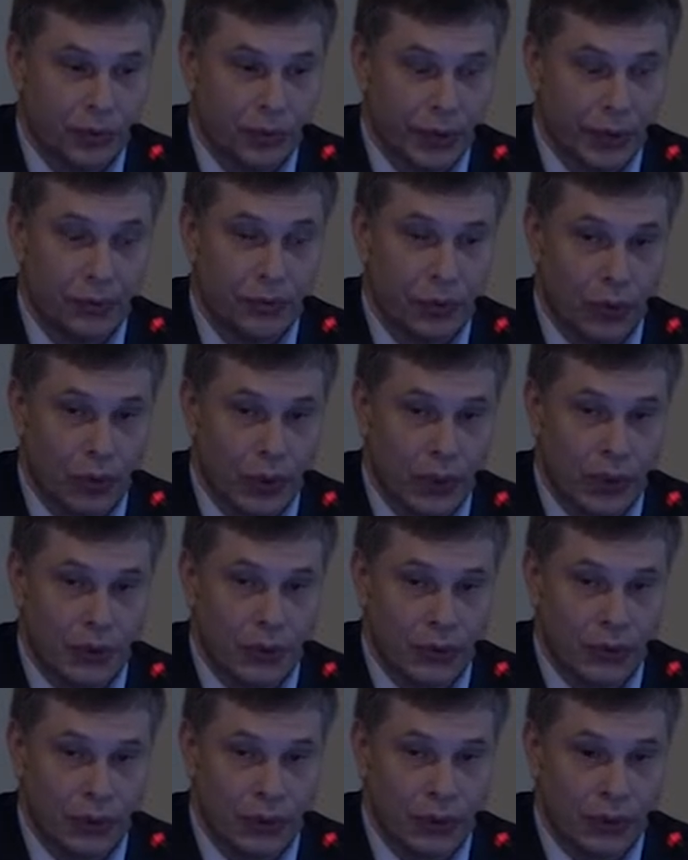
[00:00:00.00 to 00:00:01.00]
у ребро
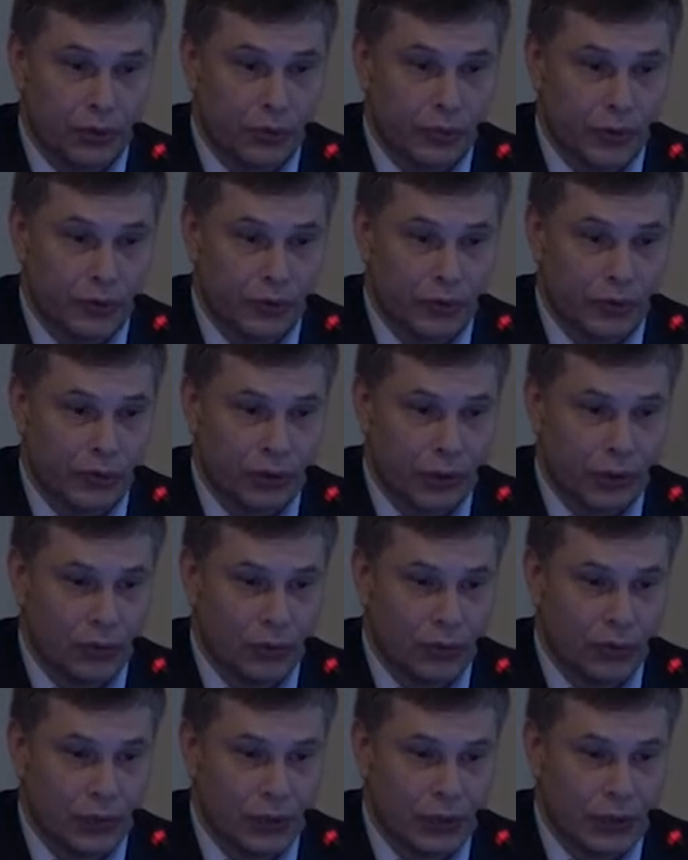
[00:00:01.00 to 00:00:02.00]
конструкции, оно привело
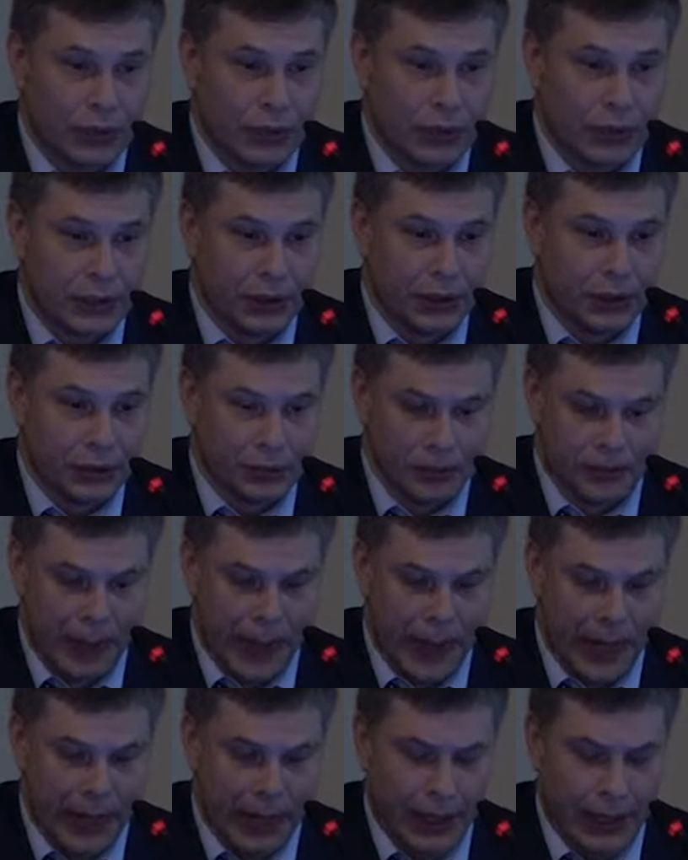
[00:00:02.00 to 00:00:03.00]
к такому
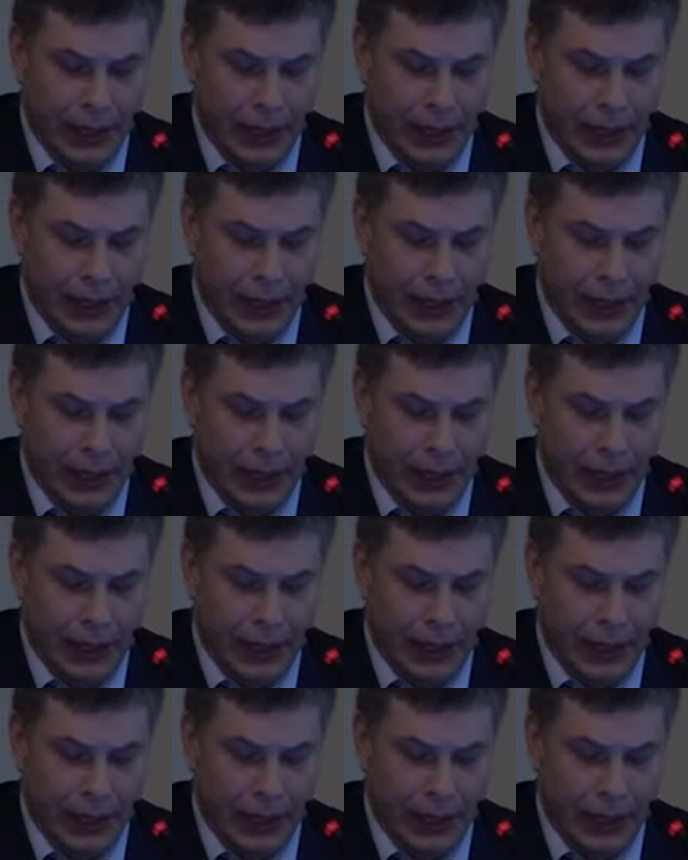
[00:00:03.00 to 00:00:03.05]
осложнению.